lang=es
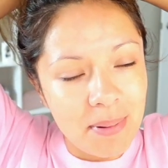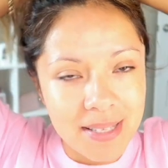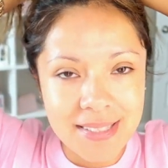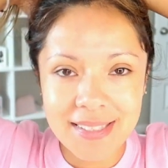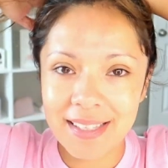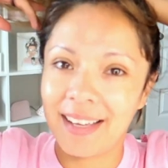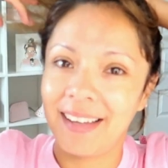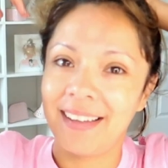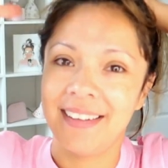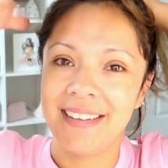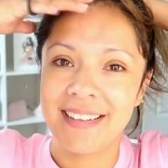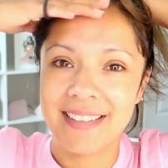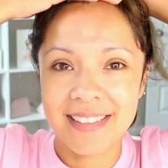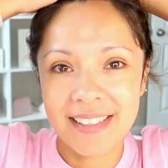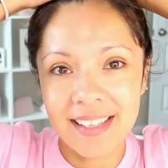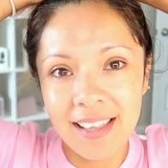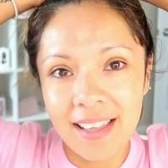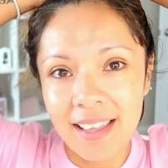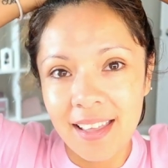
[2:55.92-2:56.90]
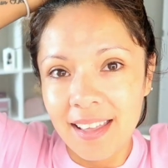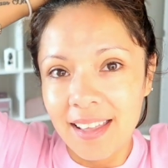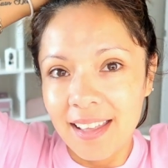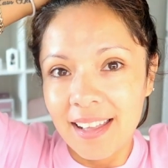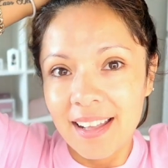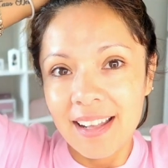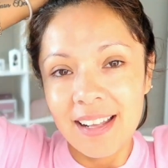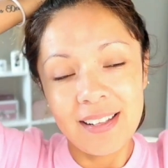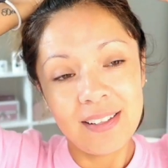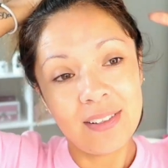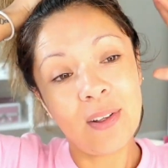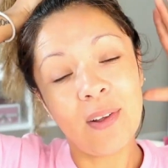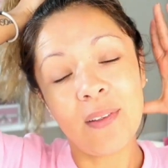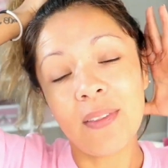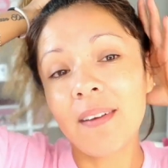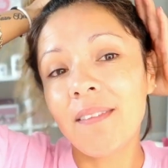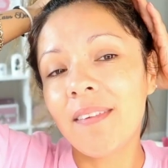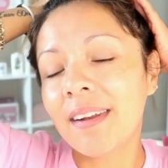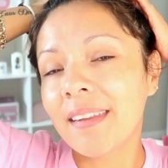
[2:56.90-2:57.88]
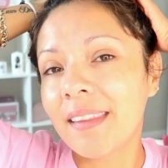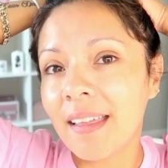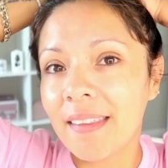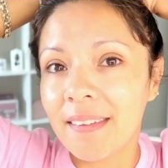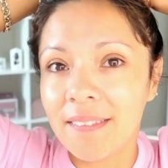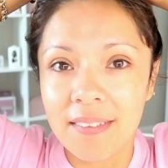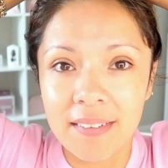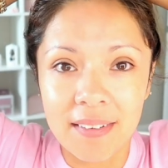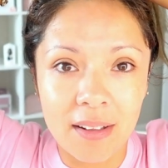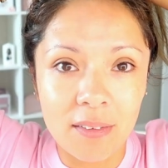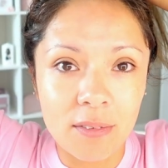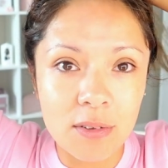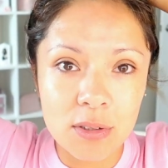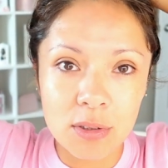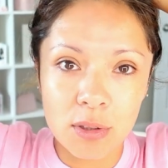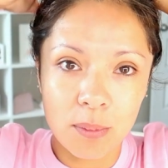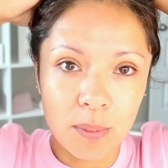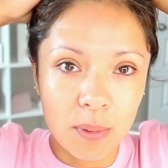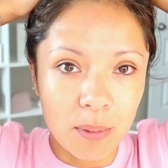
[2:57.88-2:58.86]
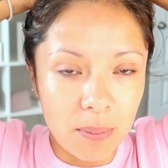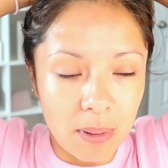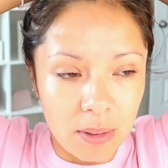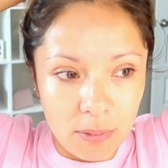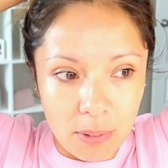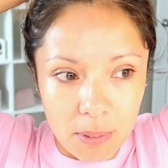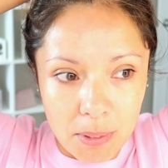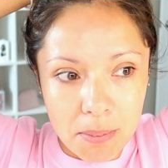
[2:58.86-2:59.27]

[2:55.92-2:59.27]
más ganas. No, de verdad, de verdad, no estoy bromeando.